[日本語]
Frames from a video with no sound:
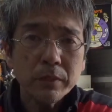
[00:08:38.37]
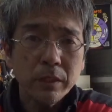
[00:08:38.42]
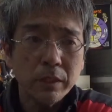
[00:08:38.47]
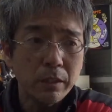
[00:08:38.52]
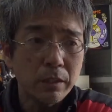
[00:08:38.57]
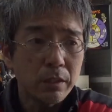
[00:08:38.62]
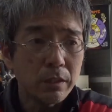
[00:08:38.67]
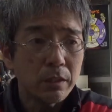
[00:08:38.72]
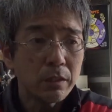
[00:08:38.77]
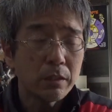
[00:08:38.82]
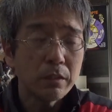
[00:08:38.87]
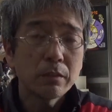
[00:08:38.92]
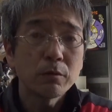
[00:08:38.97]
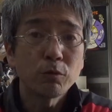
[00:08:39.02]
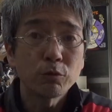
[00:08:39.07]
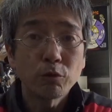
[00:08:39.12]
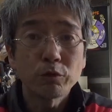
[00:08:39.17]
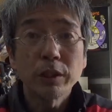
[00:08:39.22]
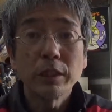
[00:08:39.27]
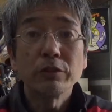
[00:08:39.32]
えー、
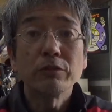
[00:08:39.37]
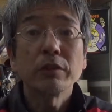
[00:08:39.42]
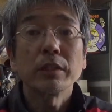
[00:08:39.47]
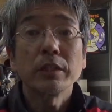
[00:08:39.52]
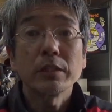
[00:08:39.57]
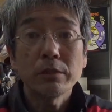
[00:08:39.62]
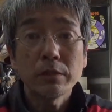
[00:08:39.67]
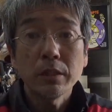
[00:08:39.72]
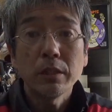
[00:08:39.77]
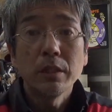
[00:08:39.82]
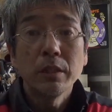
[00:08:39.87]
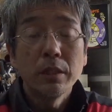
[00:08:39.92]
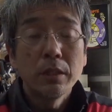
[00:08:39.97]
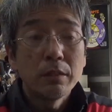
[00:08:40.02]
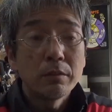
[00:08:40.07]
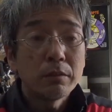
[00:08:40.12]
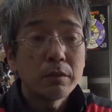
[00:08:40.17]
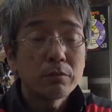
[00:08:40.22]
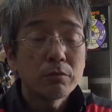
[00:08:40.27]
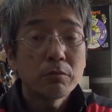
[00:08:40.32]
後藤さんという方ですね。
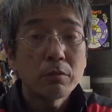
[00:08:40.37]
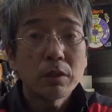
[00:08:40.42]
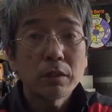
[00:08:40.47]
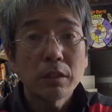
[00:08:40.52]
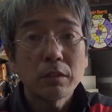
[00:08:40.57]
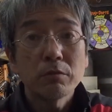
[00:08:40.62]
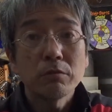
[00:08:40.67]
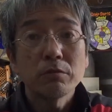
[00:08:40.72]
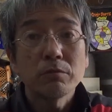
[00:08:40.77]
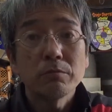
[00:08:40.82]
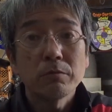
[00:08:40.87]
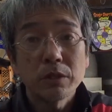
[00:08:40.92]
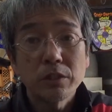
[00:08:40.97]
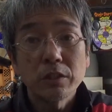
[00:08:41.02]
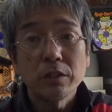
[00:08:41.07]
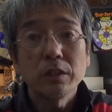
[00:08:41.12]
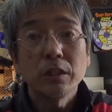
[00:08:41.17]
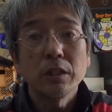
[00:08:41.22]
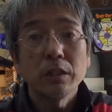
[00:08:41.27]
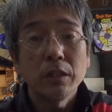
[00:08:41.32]
で、その方の、まあ、
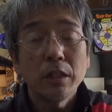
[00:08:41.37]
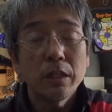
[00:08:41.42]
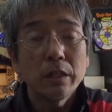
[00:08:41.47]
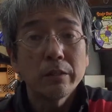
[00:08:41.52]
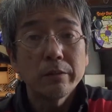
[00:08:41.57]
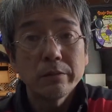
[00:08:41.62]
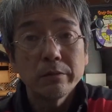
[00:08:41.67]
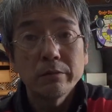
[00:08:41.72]
知り合いで、うん、